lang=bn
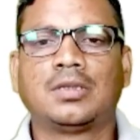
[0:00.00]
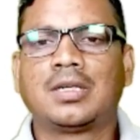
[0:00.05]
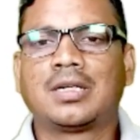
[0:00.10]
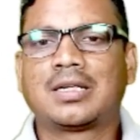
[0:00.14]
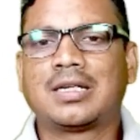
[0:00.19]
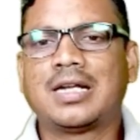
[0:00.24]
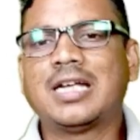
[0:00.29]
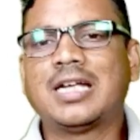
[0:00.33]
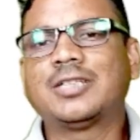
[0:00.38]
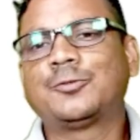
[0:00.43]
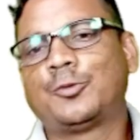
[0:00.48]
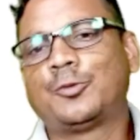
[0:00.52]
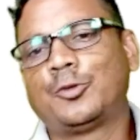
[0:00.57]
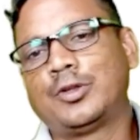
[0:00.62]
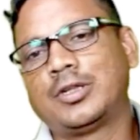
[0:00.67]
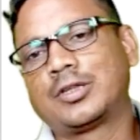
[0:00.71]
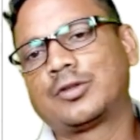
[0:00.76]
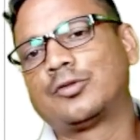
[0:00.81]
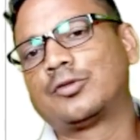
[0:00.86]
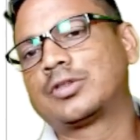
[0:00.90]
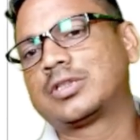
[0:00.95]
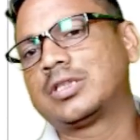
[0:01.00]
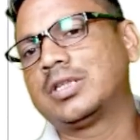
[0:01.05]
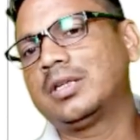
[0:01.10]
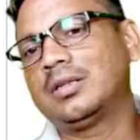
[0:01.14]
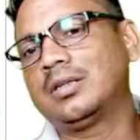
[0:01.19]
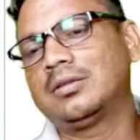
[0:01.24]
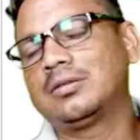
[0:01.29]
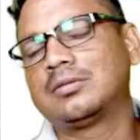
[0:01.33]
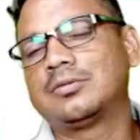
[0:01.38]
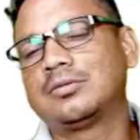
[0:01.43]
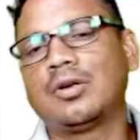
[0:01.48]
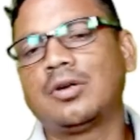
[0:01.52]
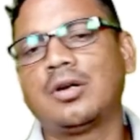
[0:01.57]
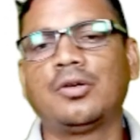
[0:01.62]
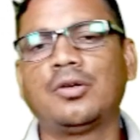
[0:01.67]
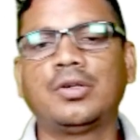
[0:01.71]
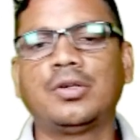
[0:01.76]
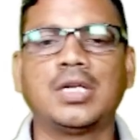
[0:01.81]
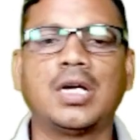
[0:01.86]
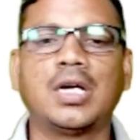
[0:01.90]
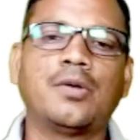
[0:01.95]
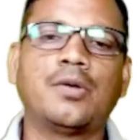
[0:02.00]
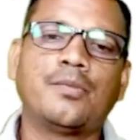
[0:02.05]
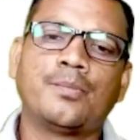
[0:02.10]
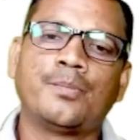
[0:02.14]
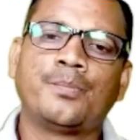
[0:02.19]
ক্লাস ফোরের কোর্সে জয়েন হয়ে যাও